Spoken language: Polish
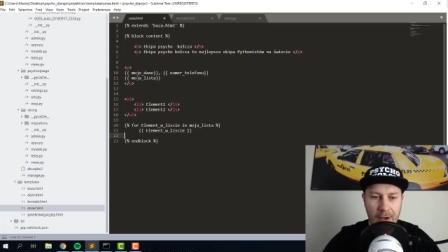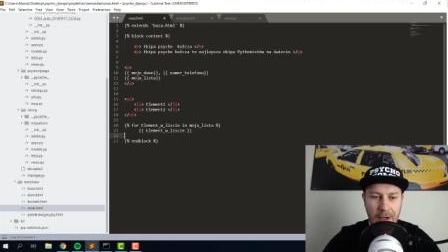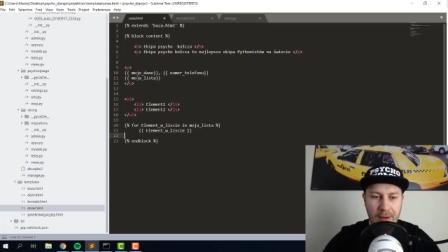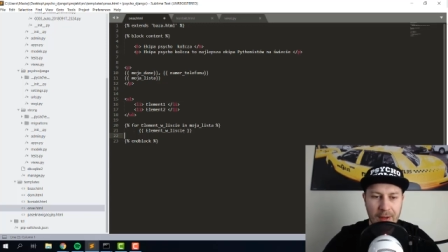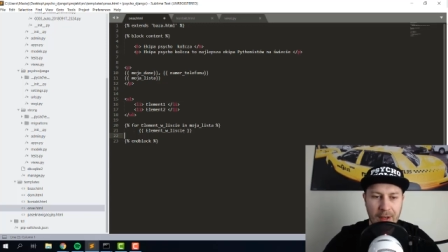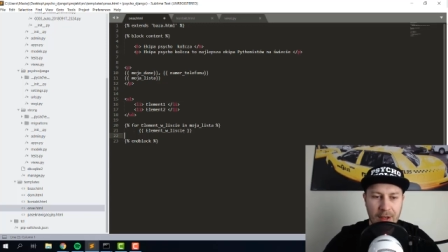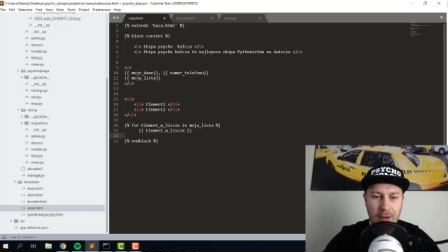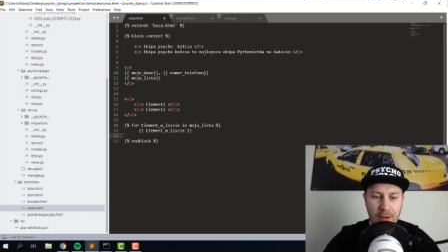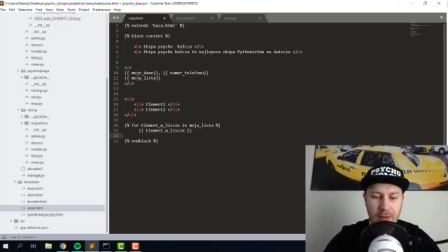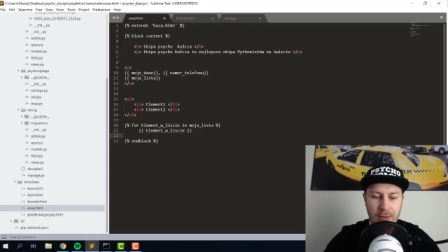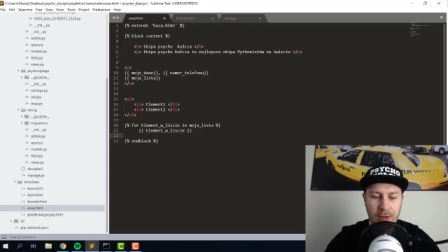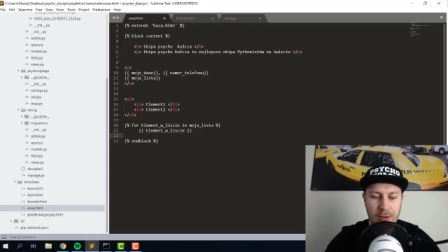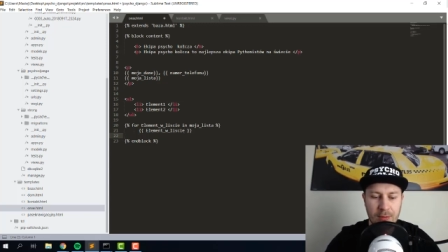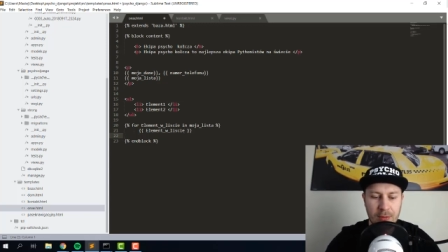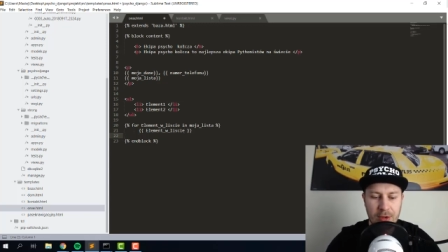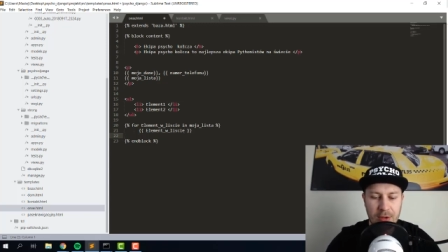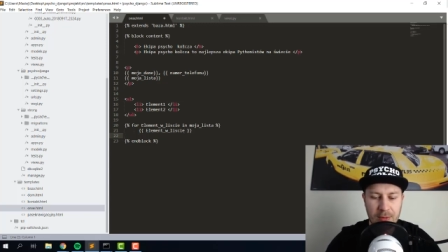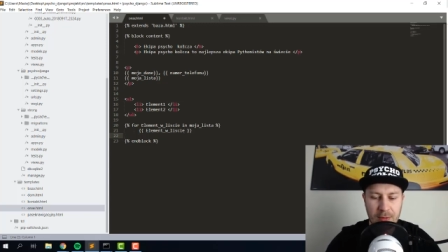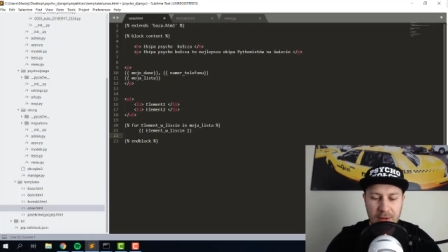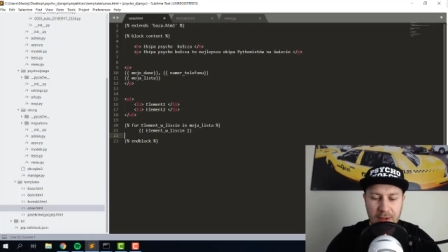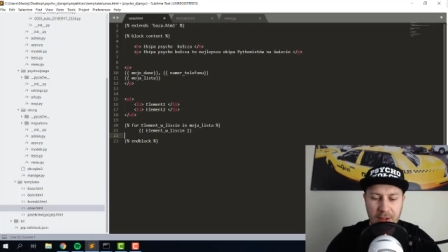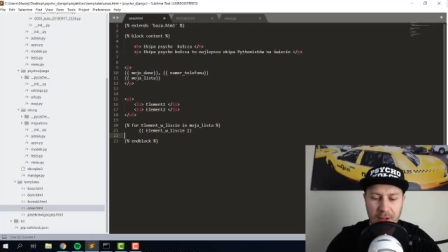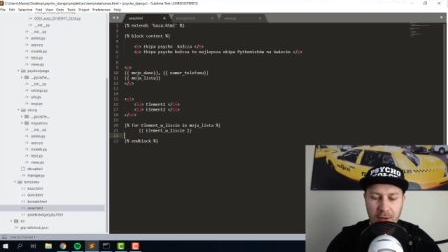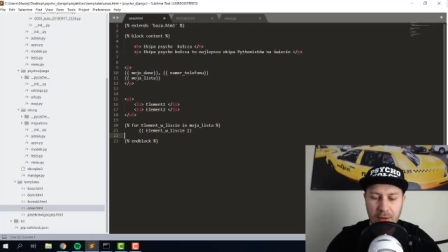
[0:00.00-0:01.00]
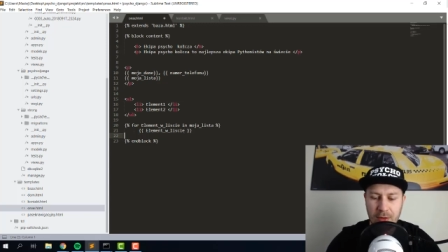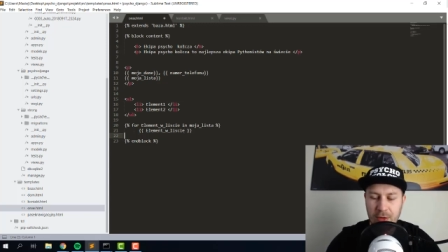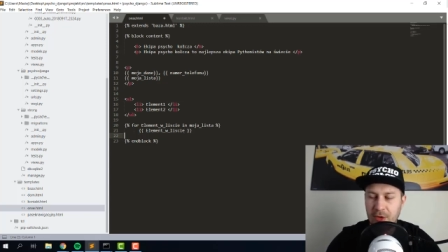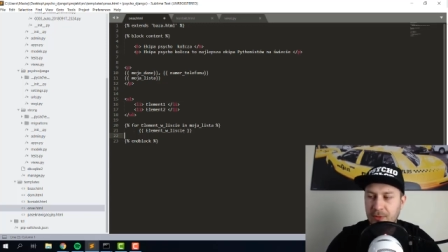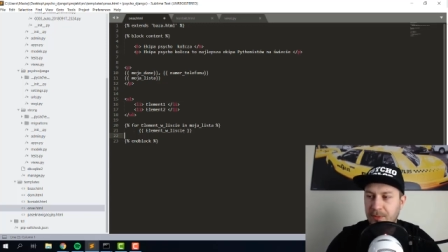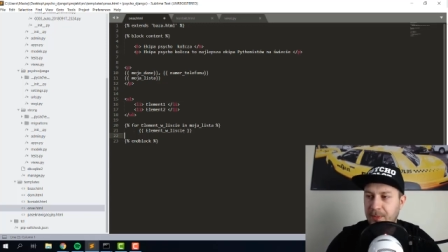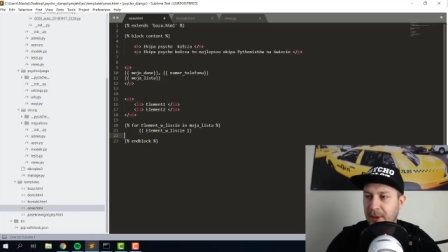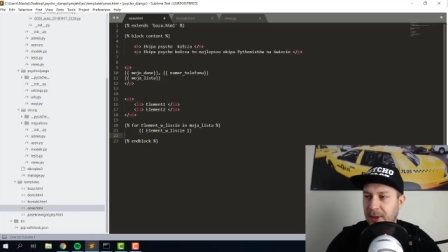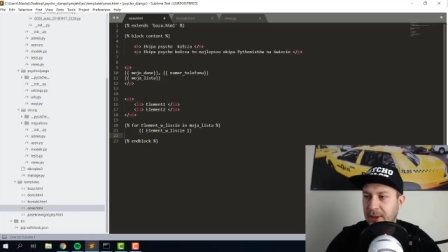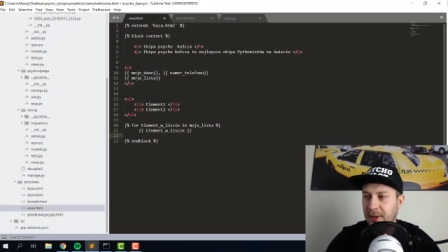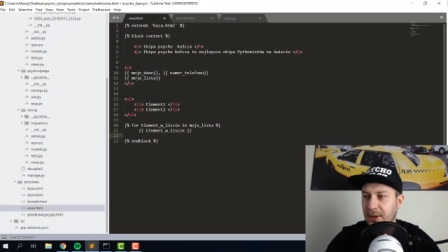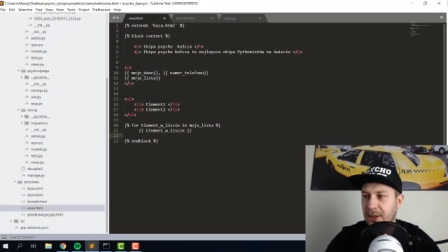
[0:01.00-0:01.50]
I na końcu musimy zakończyć
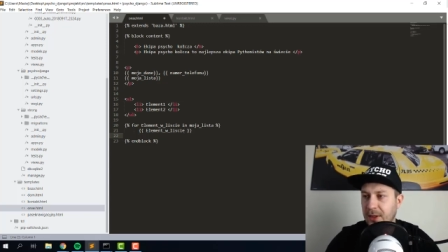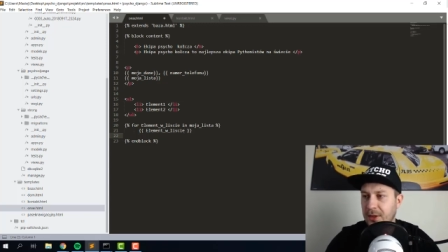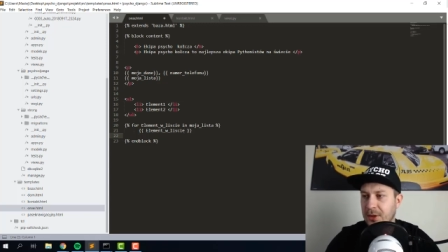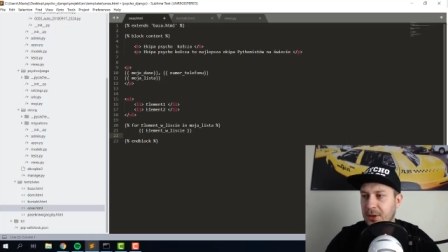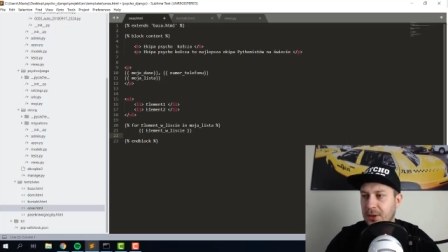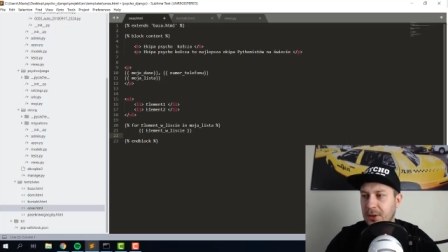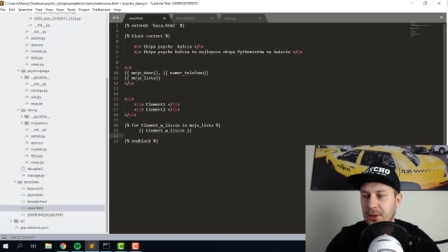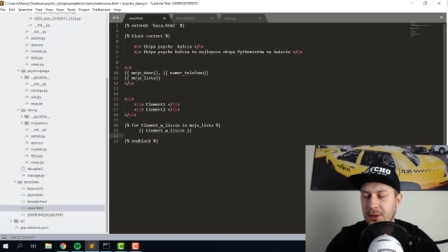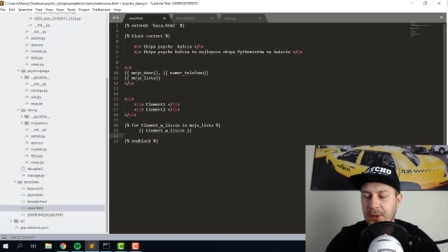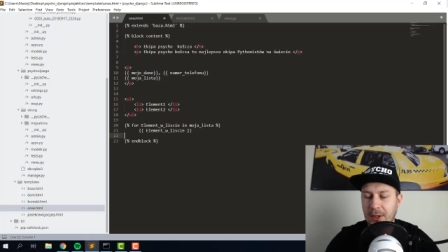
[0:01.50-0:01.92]
pętlę, czyli